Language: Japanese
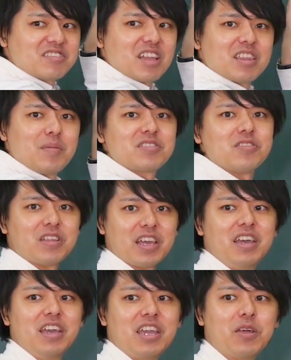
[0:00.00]
がっちゃってますよ
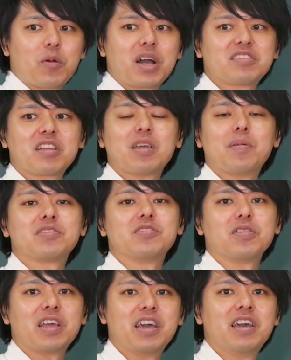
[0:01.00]
ね。広がっちゃってます
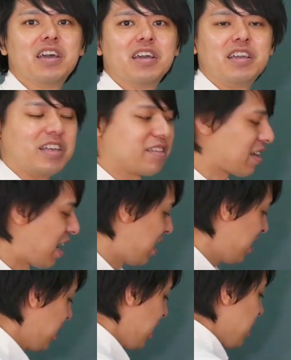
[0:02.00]
よね。いいですか？